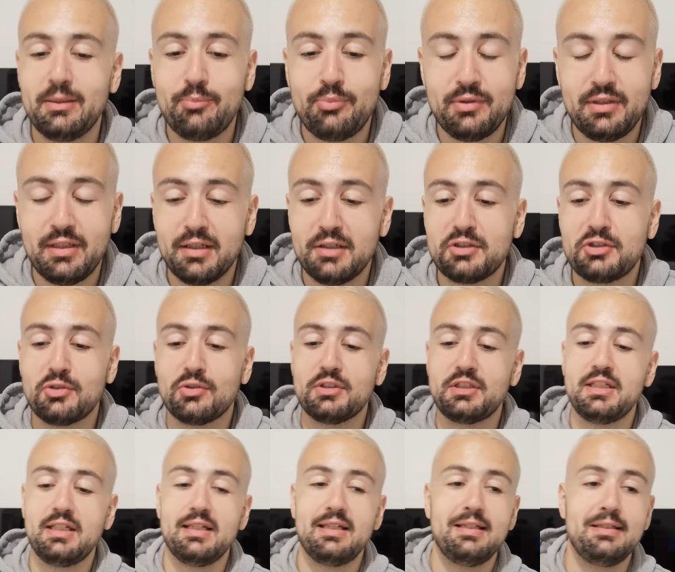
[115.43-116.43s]
Et puis, il y a un
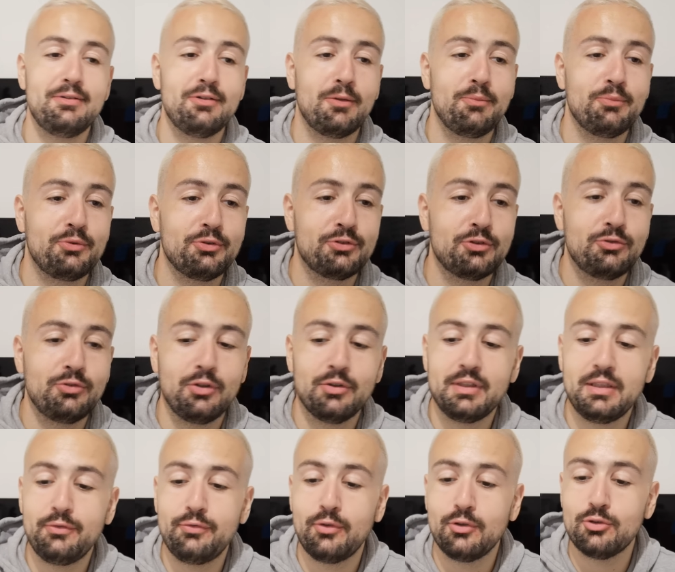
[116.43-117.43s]
chantier énorme, que ce soit en
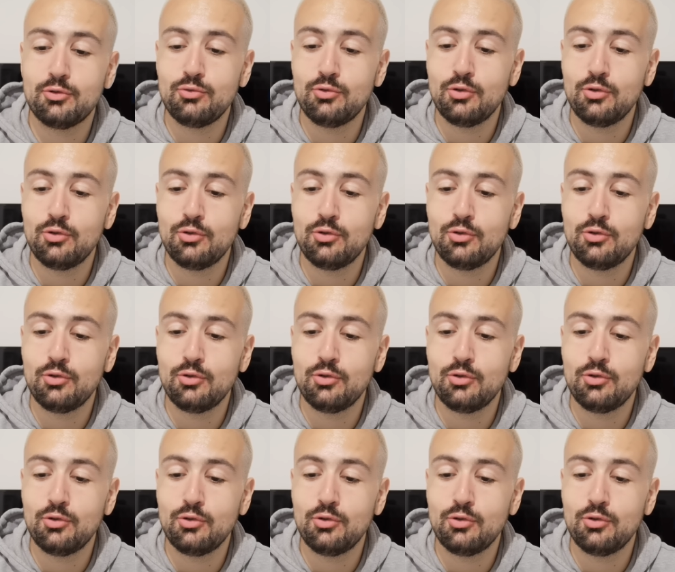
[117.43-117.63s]
défense